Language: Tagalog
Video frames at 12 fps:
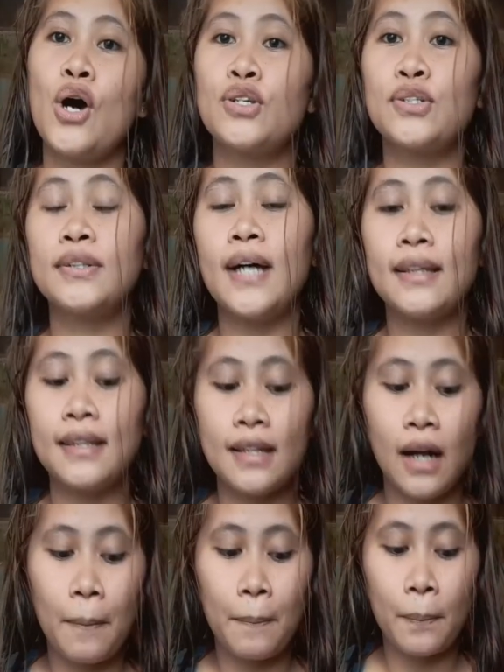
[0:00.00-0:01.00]
So dati
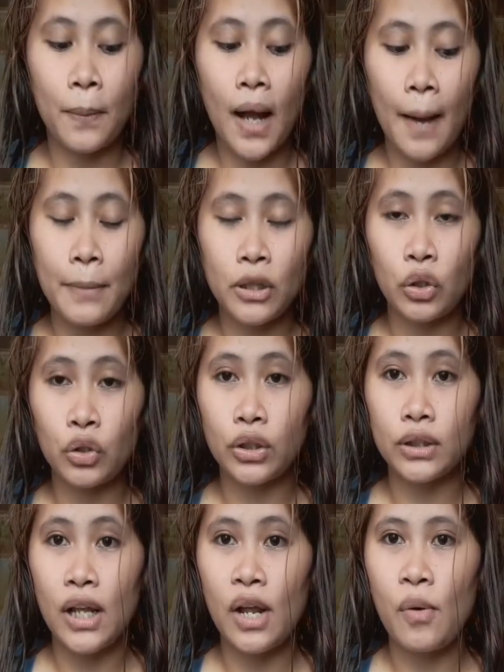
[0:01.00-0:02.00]
nakagamit ako
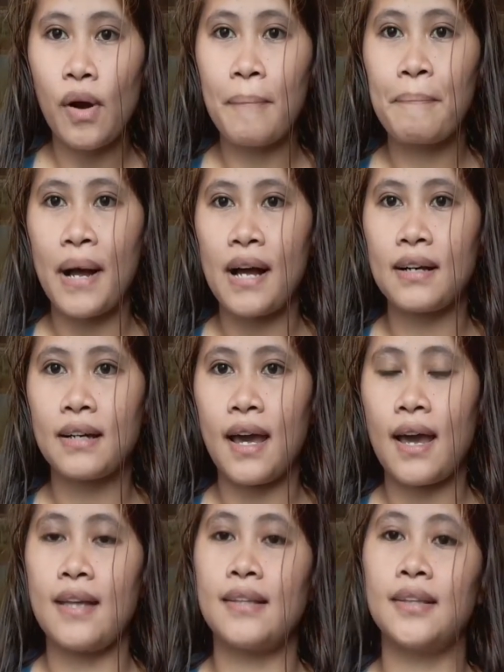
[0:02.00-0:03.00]
ng dalawang pack
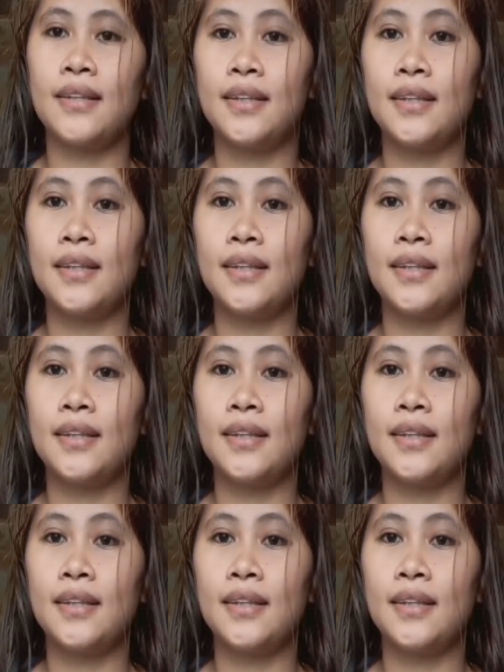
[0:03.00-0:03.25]
and